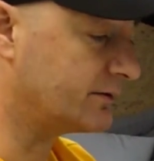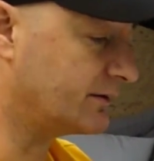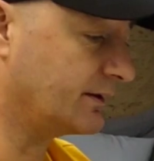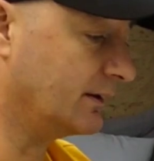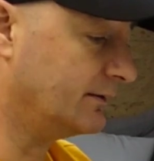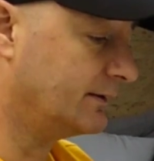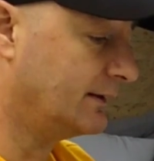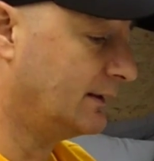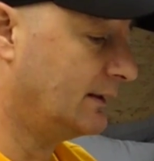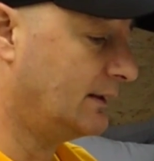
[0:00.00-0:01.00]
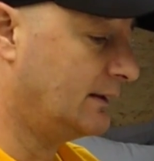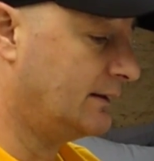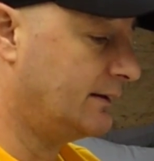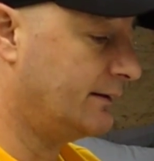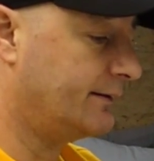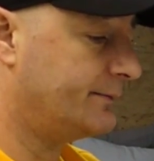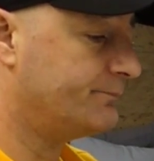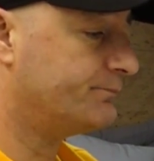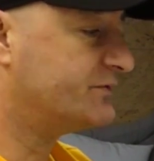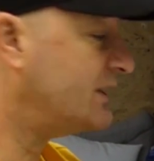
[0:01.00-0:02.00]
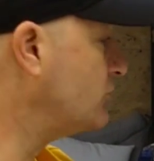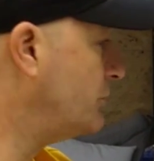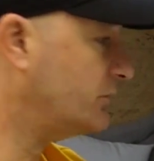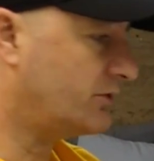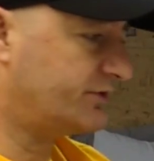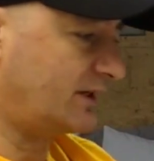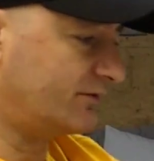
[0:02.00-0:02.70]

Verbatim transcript: ça sert. ça tu peux t'en